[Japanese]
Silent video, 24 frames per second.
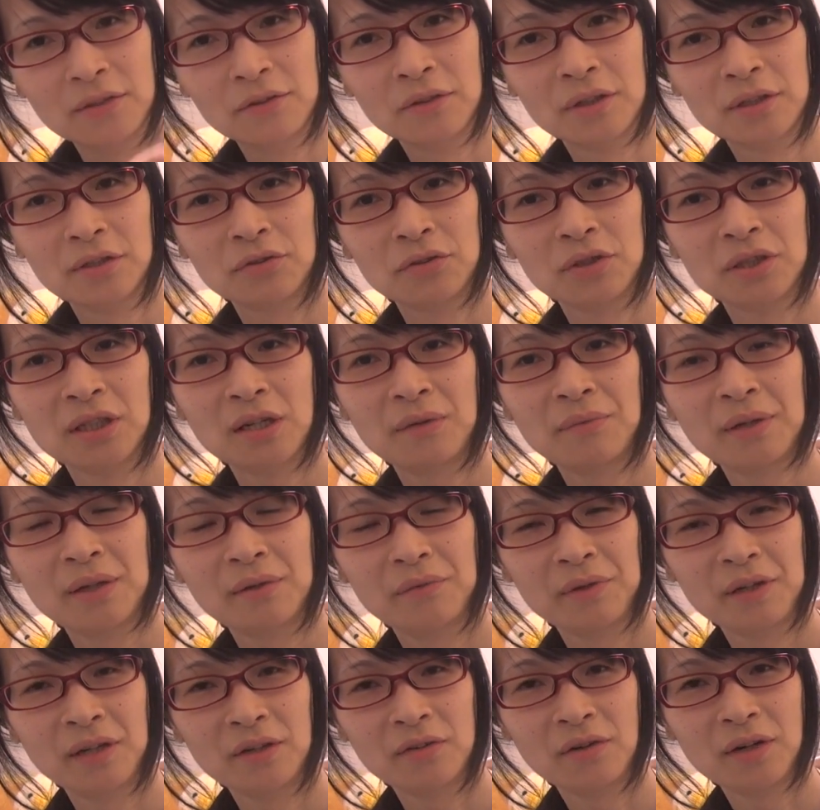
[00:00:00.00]
ていうのはちょっと調べて
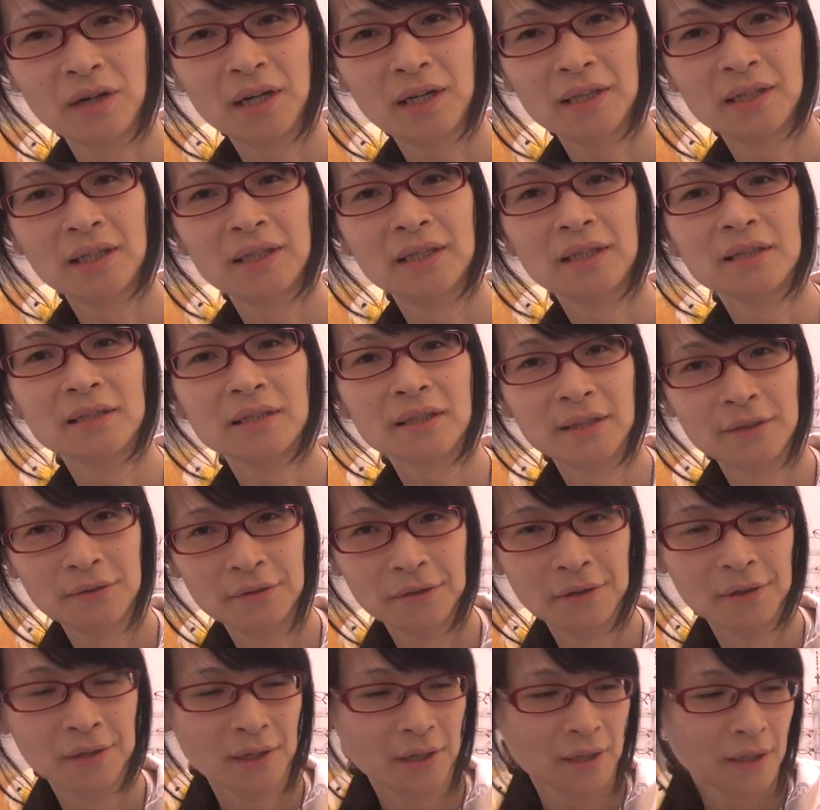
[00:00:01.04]
みないと分かんないんですけ
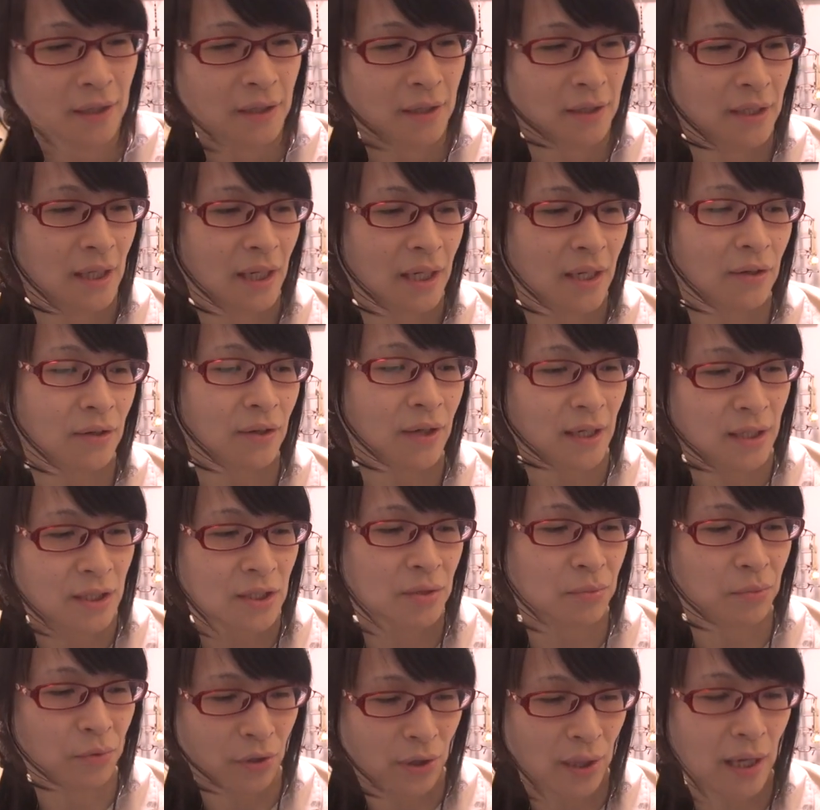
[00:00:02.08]
ど、できるや
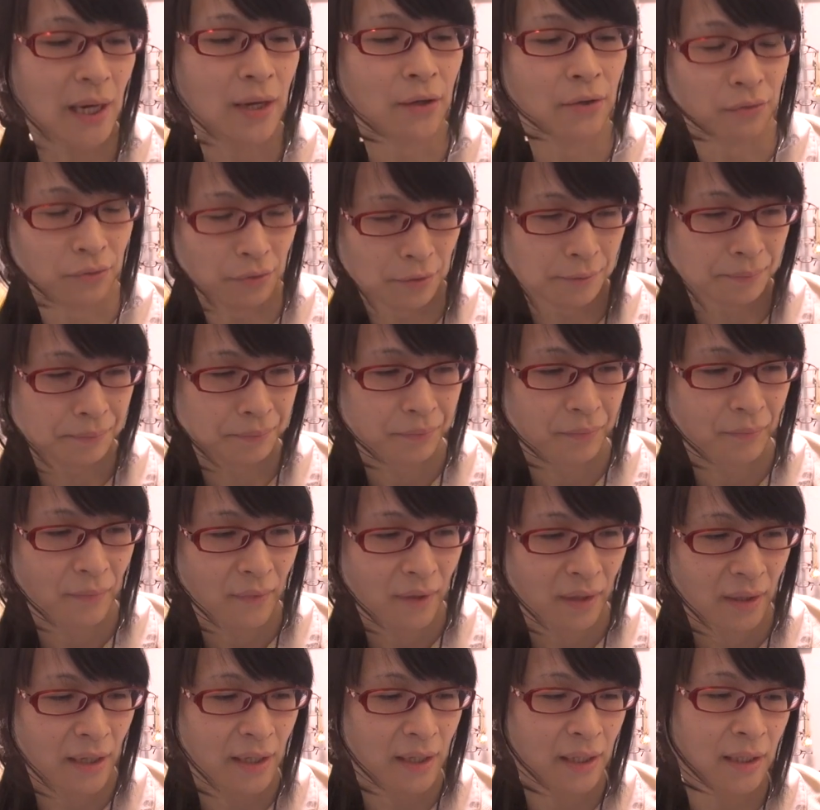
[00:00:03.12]
つもある
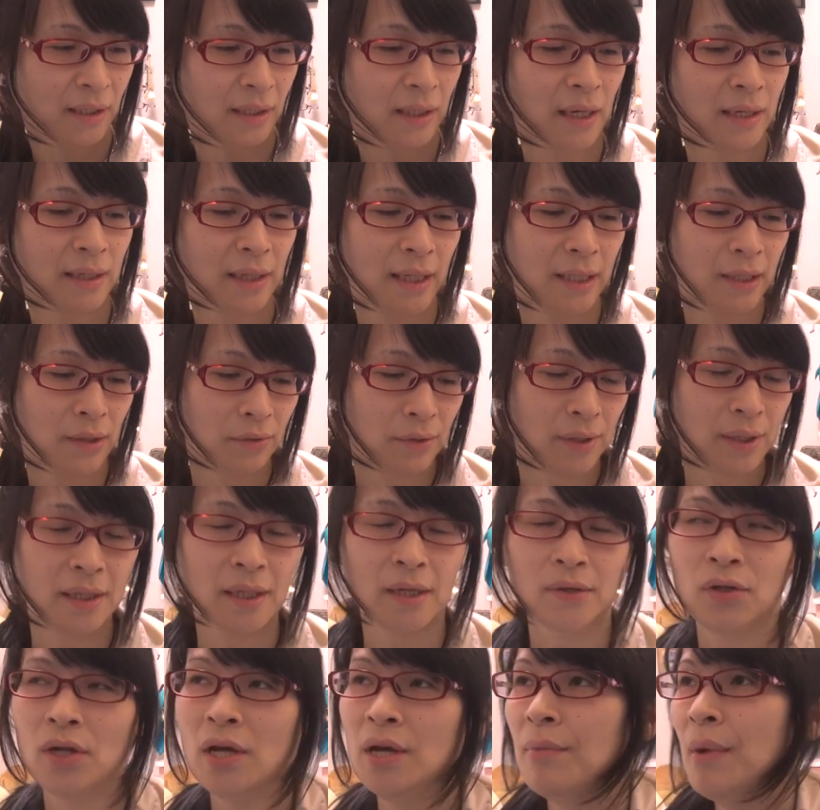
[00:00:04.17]
と。インターネットで
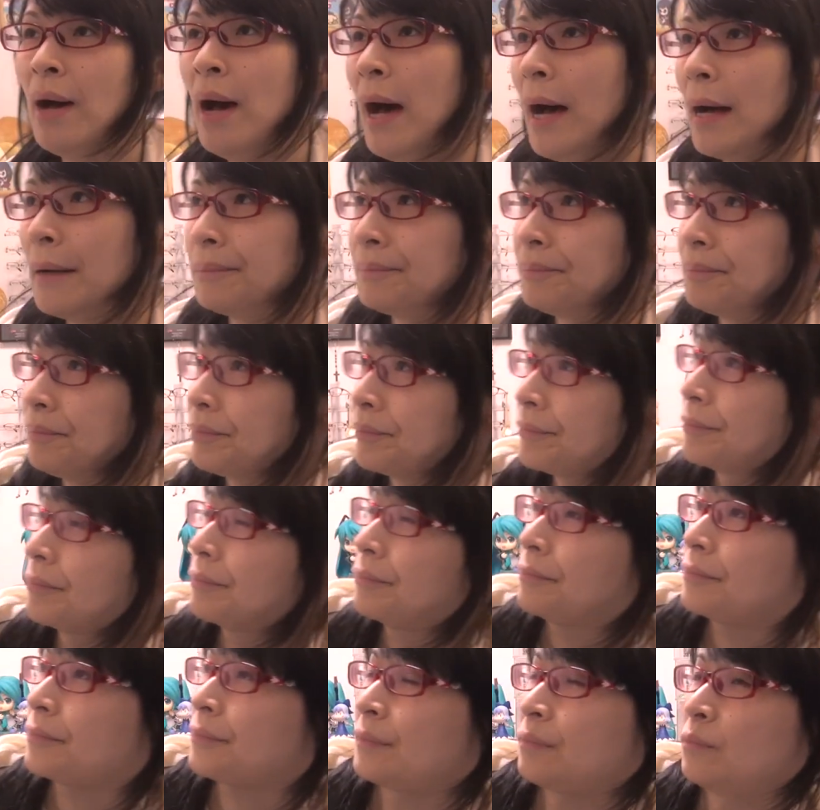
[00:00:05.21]
例えば、
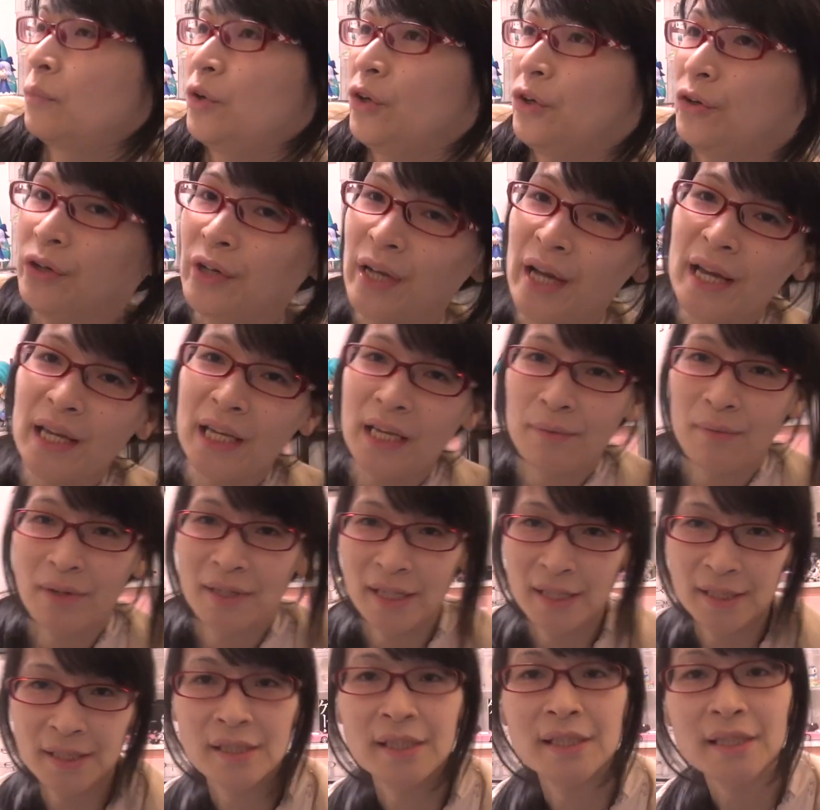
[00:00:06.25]
最寄り駅ま
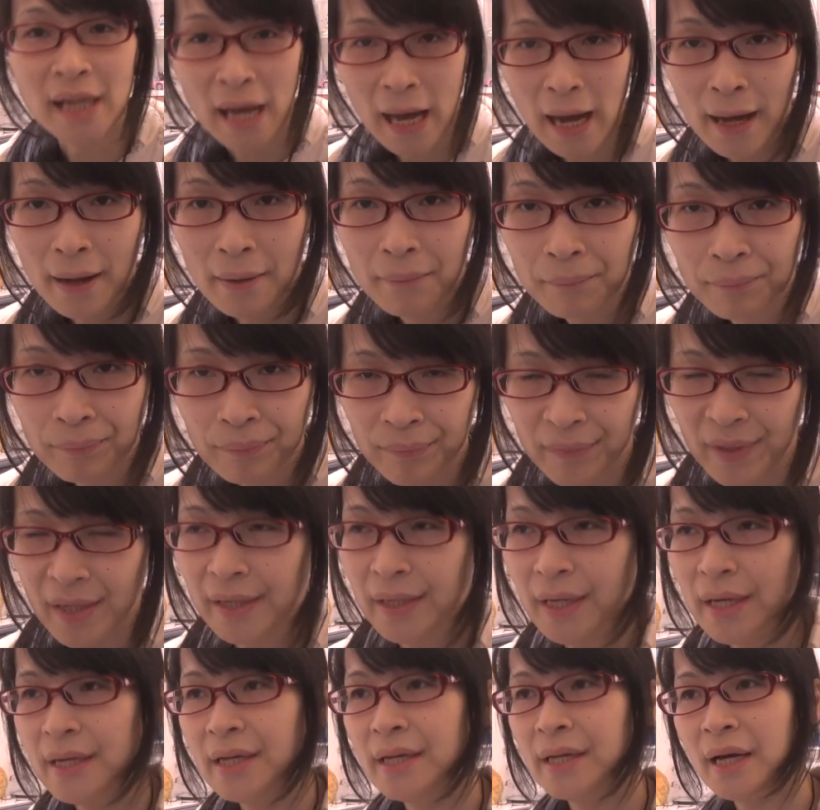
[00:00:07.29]
で着いた。で、
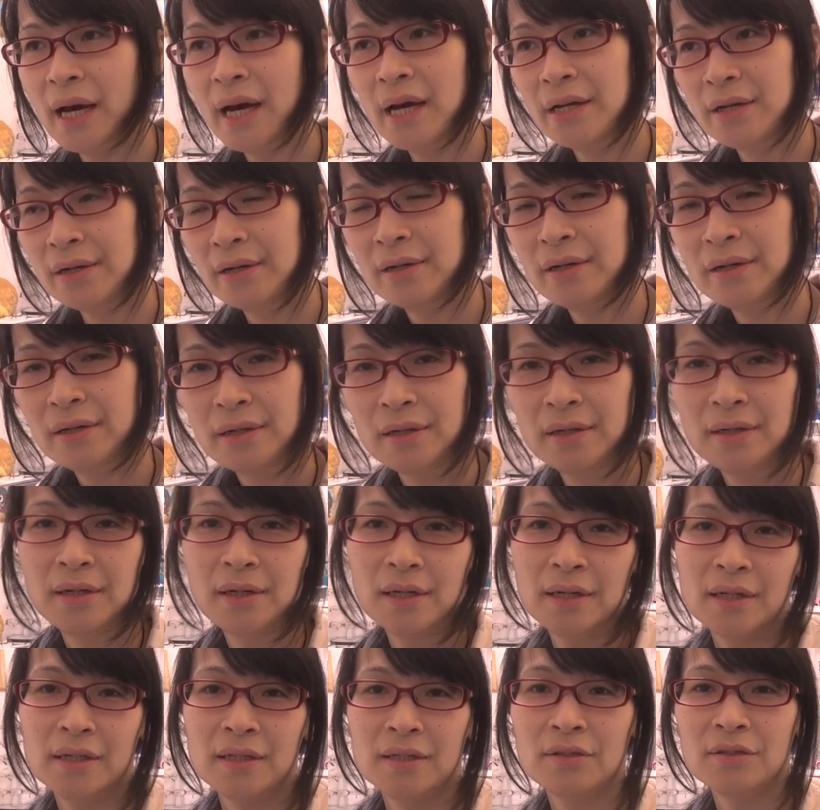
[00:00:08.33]
家に帰る。
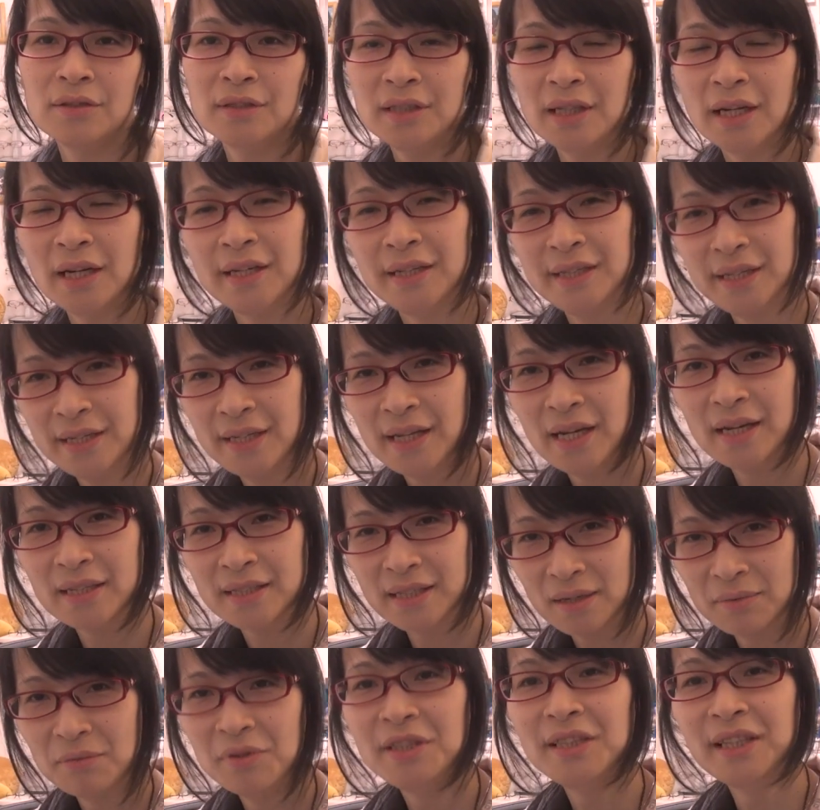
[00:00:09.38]
そしたら家の中
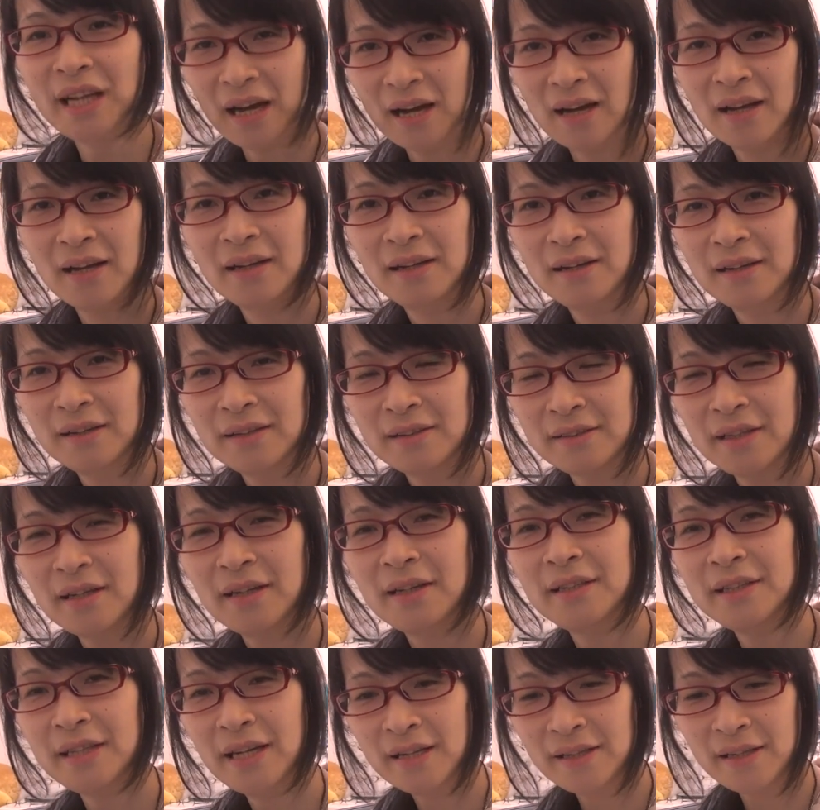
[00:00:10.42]
寒いじゃん。ただ
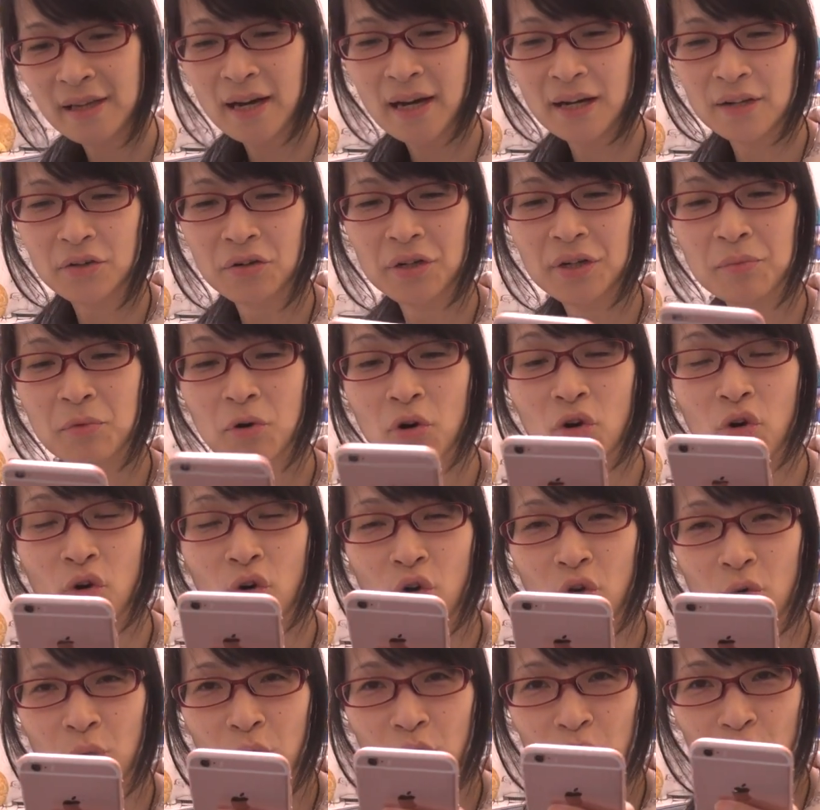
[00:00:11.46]
家の中の
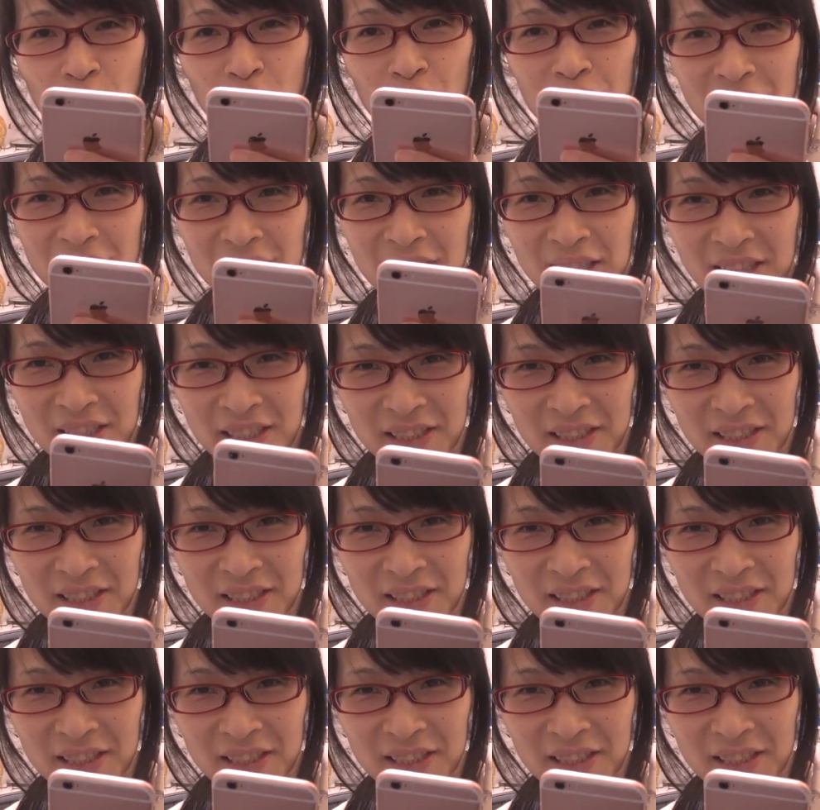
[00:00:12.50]
リモコンをもう操作